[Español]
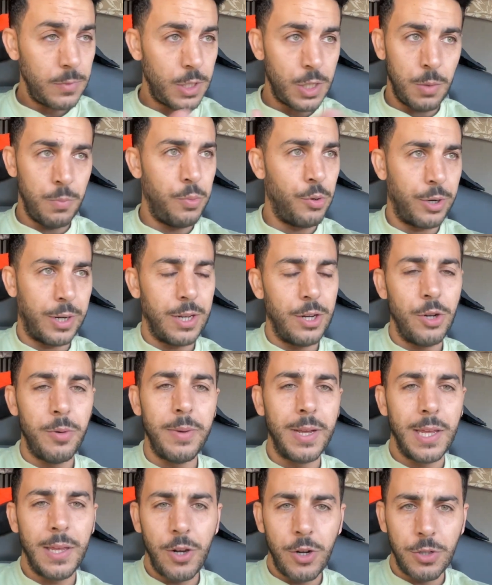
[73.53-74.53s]
porque no
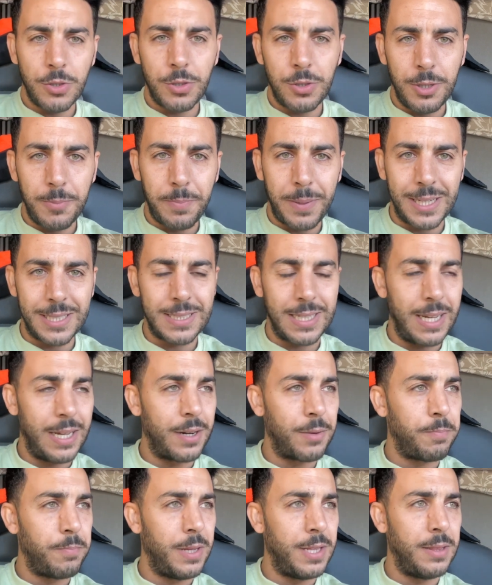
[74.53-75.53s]
me quiero
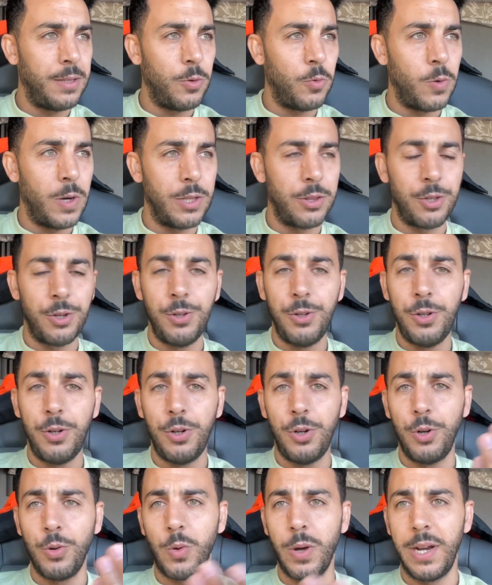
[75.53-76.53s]
pasar 24
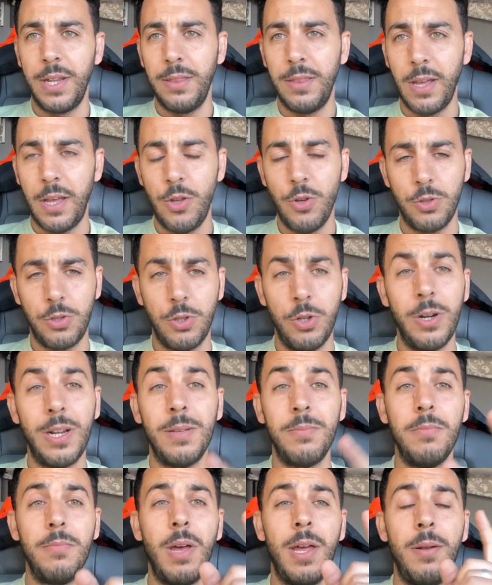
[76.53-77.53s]
o 48
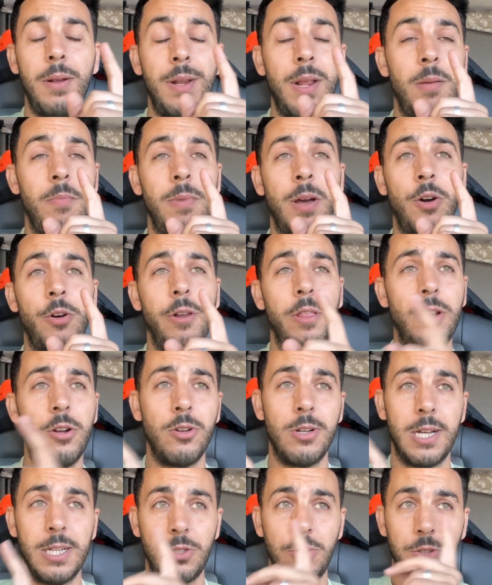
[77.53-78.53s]
horas. En el mejor de
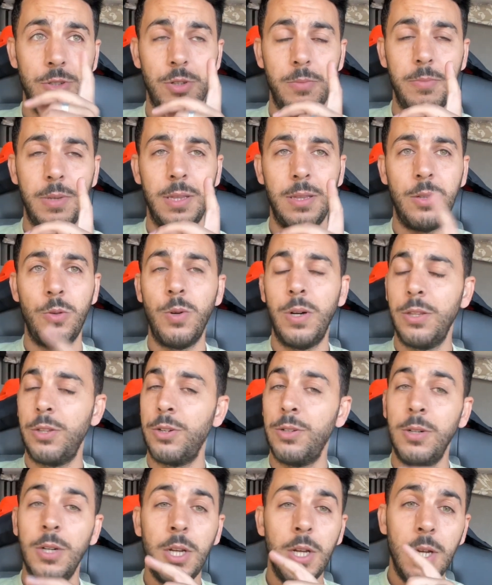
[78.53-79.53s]
los casos son
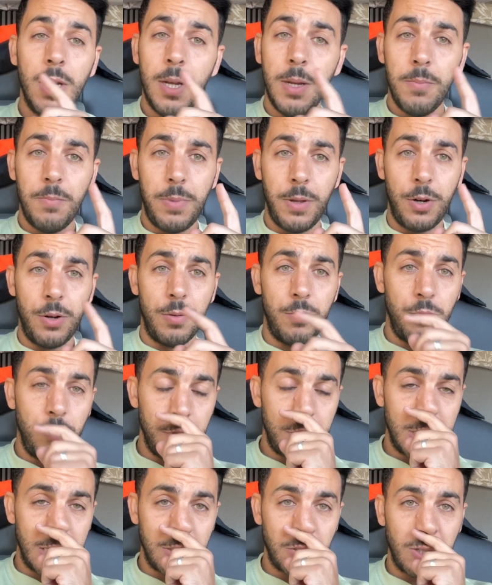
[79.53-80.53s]
24, pero en
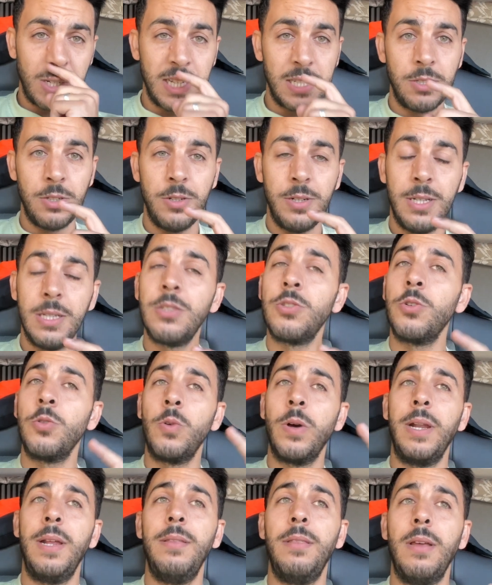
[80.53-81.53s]
muchas ocasiones son
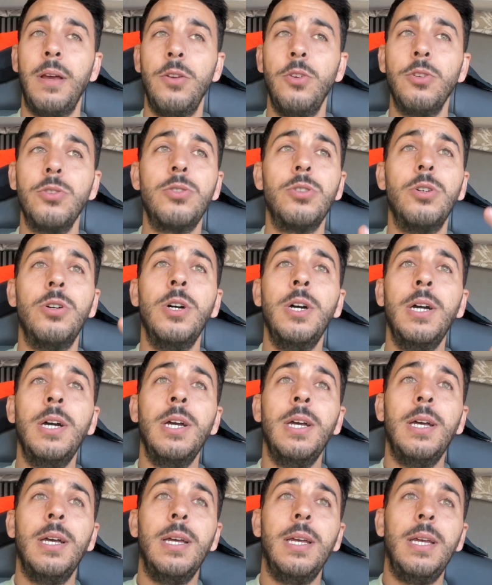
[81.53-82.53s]
48.
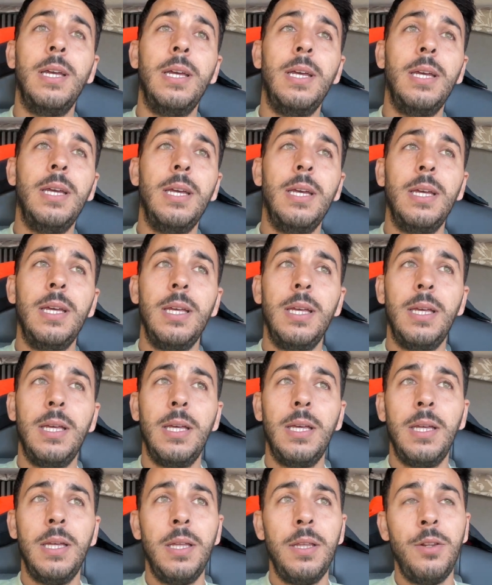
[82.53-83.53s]

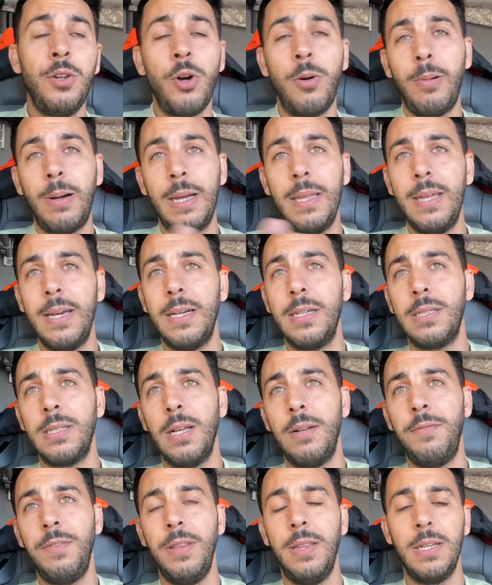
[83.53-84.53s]
Y no vayas
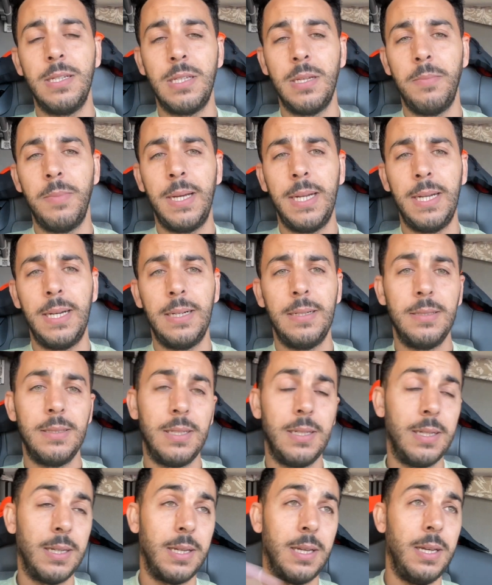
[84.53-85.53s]
el fin de semana,
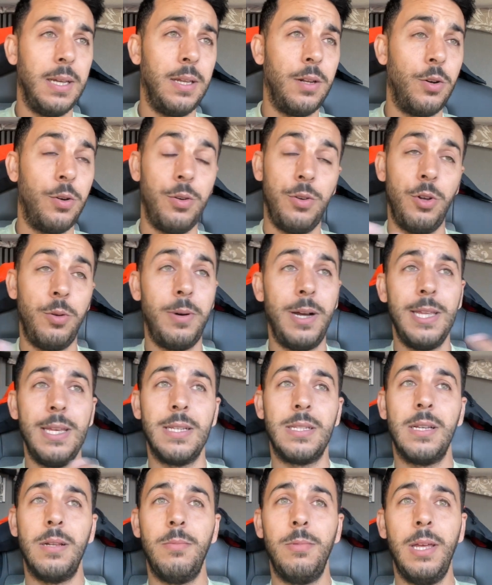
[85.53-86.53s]
tienes que ir, o no
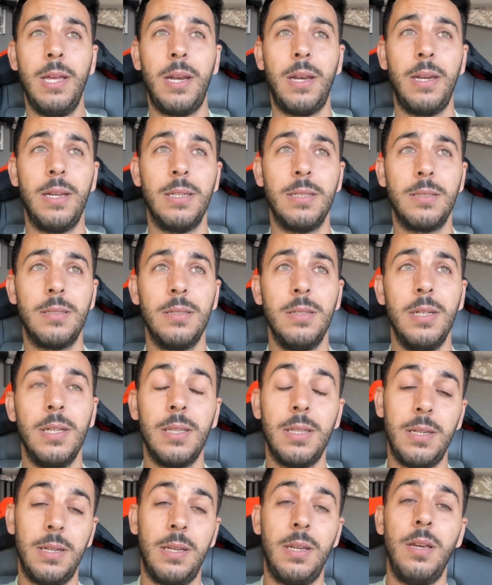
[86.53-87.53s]
vayas el viernes,
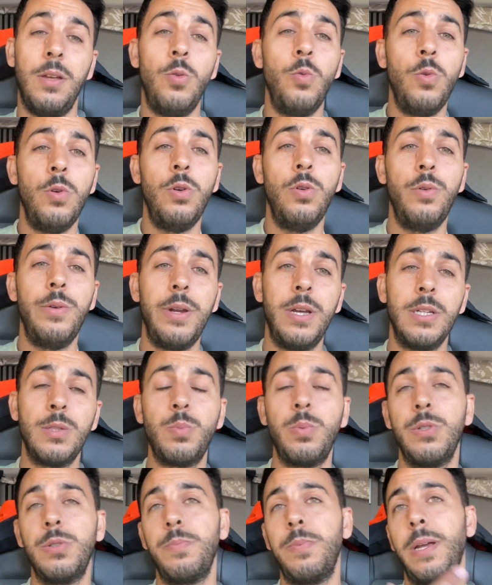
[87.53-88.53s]
tienes que ir un lunes,
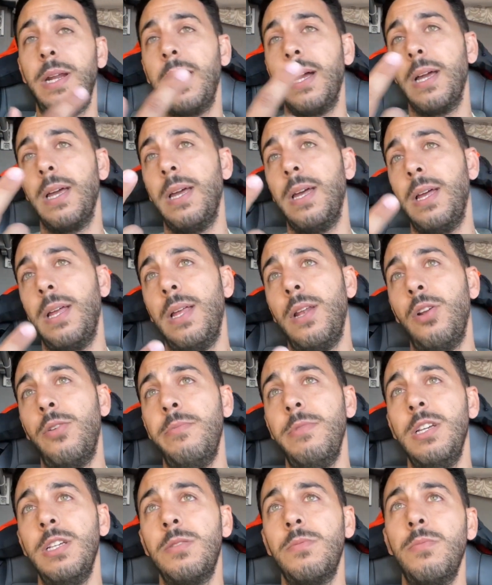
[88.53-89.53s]
pues para que lo
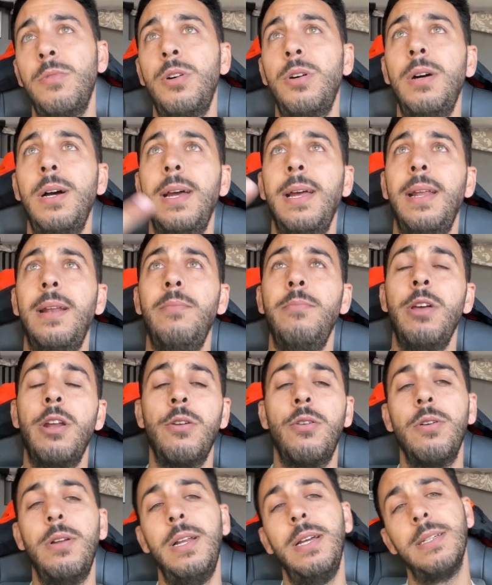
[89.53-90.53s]
mismo el
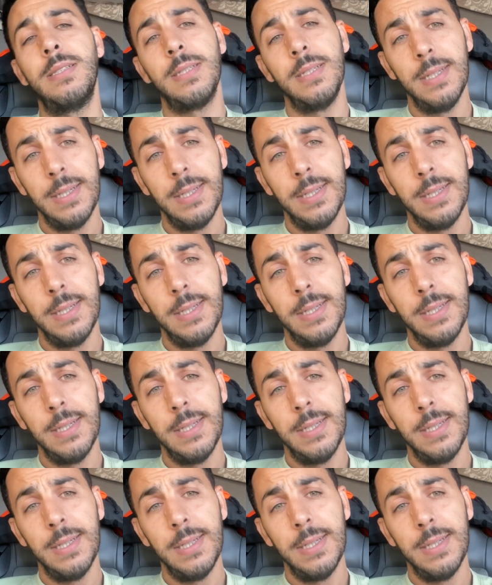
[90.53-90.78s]
miércoles